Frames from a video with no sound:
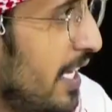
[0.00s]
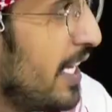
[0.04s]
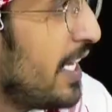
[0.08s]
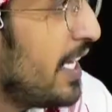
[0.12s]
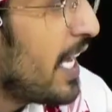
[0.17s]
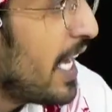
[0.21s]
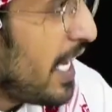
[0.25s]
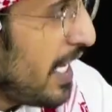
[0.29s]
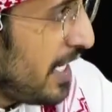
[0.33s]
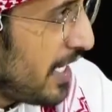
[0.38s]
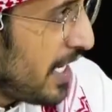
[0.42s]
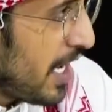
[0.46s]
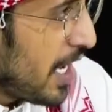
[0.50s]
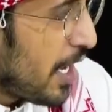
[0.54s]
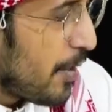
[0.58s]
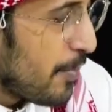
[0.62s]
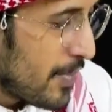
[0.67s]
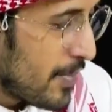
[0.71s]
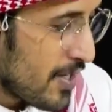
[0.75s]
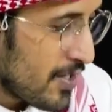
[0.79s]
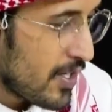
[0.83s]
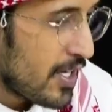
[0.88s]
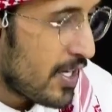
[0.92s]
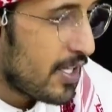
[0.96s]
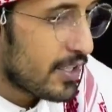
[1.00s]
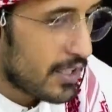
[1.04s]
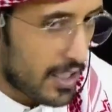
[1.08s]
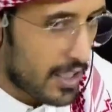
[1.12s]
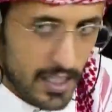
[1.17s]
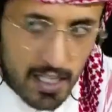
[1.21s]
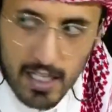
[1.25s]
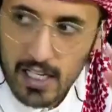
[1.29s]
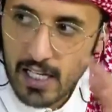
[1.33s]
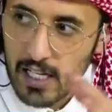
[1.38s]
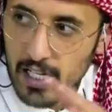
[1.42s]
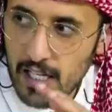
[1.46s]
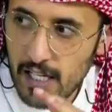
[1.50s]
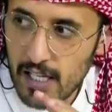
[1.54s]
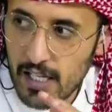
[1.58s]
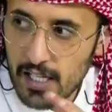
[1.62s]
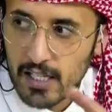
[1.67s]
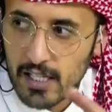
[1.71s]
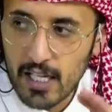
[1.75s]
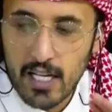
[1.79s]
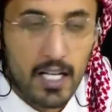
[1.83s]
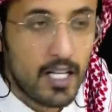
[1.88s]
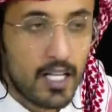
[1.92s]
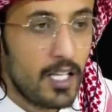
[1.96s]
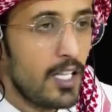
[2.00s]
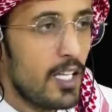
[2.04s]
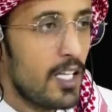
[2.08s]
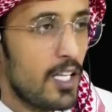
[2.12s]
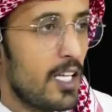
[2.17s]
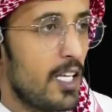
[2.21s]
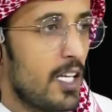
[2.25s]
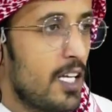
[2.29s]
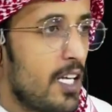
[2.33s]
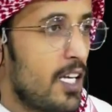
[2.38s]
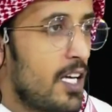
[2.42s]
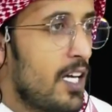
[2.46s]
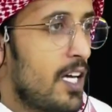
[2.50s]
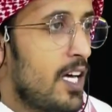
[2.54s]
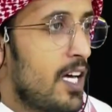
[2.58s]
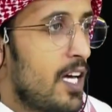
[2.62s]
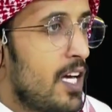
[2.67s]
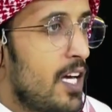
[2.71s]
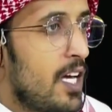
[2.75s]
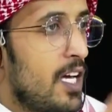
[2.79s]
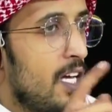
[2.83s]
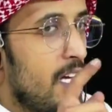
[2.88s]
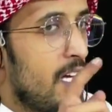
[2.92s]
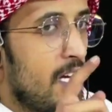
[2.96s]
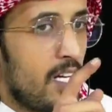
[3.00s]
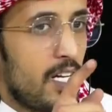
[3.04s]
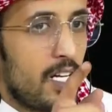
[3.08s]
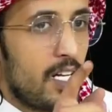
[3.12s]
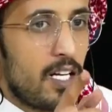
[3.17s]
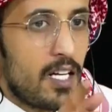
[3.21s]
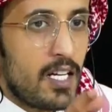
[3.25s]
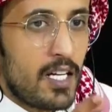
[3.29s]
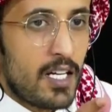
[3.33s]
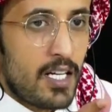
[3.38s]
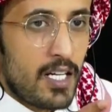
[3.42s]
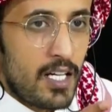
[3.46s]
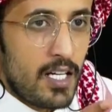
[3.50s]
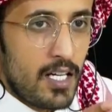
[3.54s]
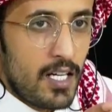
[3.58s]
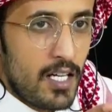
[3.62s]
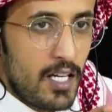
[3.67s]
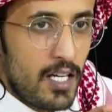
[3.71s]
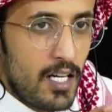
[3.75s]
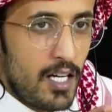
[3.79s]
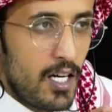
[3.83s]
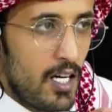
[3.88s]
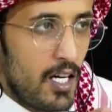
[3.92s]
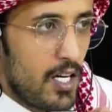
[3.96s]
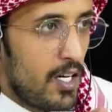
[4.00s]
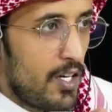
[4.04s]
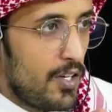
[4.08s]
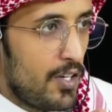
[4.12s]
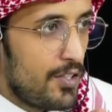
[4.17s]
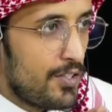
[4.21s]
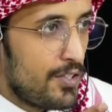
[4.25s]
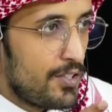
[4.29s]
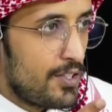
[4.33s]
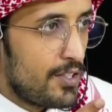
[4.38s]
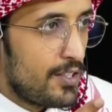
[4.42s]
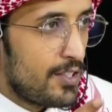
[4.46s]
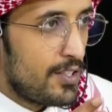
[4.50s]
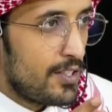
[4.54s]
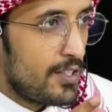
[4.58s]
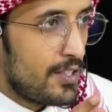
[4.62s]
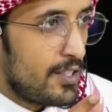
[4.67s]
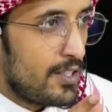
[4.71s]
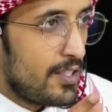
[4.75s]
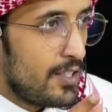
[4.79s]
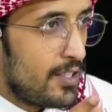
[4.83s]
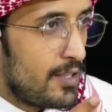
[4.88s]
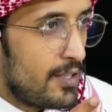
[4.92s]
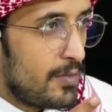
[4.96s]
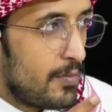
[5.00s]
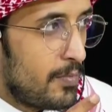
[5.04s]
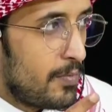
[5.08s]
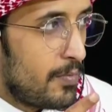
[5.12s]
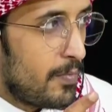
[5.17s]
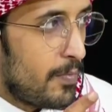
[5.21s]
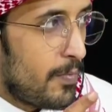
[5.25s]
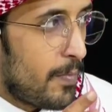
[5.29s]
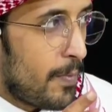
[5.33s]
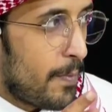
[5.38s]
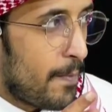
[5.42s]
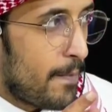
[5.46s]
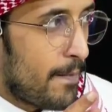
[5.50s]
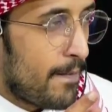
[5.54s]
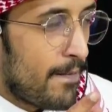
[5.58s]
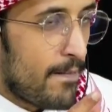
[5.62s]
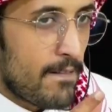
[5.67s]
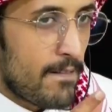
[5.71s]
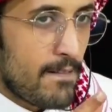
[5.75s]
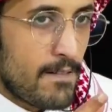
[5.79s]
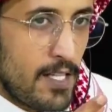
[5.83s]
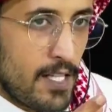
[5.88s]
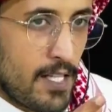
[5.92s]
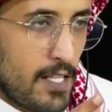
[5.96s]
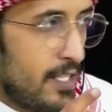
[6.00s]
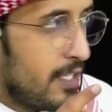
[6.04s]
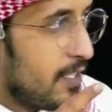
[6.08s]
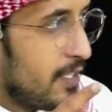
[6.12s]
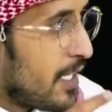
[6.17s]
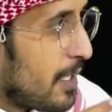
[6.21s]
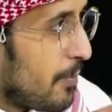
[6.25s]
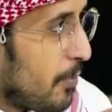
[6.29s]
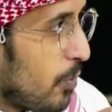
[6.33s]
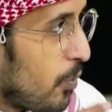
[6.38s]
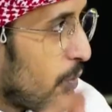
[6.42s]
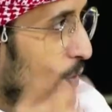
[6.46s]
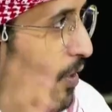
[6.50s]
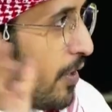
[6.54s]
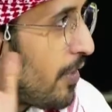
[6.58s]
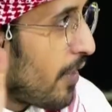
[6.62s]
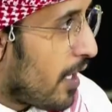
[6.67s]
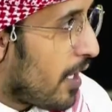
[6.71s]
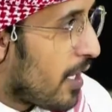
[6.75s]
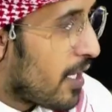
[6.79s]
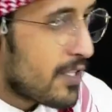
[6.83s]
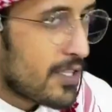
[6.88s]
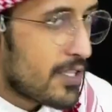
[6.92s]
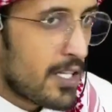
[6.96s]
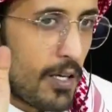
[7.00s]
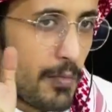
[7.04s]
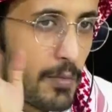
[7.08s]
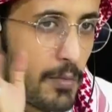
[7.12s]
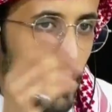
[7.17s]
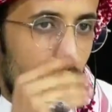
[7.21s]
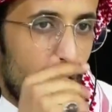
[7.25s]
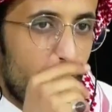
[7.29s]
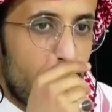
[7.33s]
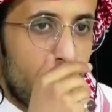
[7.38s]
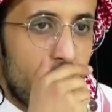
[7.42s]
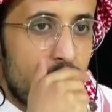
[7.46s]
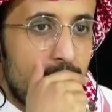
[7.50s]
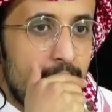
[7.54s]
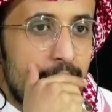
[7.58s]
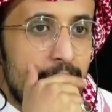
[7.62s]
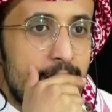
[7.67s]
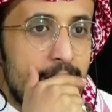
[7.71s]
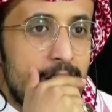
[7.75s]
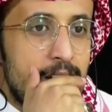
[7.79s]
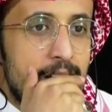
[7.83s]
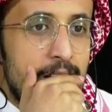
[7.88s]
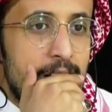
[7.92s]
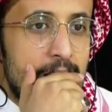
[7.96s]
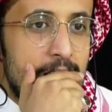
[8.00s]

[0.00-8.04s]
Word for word: احنا احنا اهم من سعيد والله مهم عندي انا بعلمك ابو عبد الله دار دار دار نقاش خليني اسمع محمد بن دعير دار نقاش خلصنا بس بخصوص مباراه